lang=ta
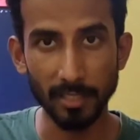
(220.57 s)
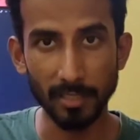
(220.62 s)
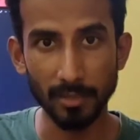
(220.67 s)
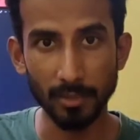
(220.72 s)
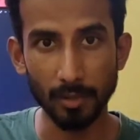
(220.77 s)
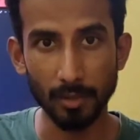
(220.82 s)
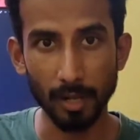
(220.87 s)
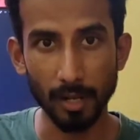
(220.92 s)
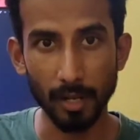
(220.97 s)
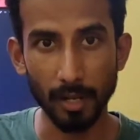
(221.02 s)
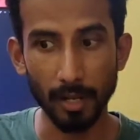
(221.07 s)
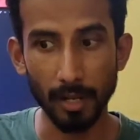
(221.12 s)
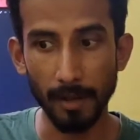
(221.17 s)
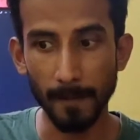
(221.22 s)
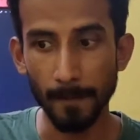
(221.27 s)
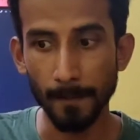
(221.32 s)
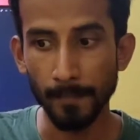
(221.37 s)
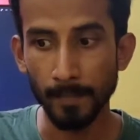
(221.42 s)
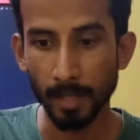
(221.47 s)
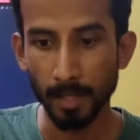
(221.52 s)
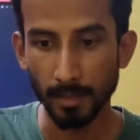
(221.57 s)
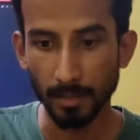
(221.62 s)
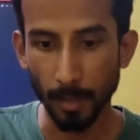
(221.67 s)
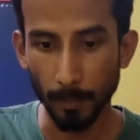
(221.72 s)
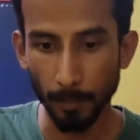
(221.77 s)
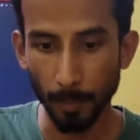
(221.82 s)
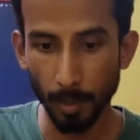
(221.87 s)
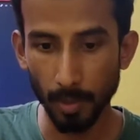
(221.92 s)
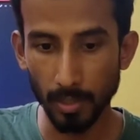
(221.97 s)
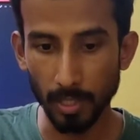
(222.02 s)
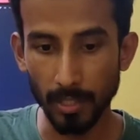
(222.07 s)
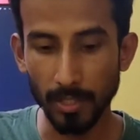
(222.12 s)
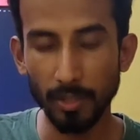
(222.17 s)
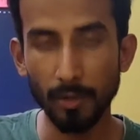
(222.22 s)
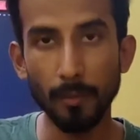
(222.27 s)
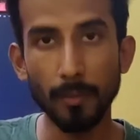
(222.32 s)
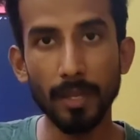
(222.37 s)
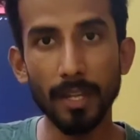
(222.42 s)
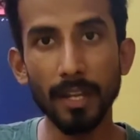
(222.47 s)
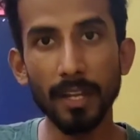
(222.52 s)
டிசீஸ் சொல்கிறாங்க சப்போஸ்
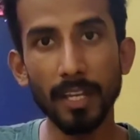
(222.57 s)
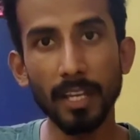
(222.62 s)
அதையும் மீறி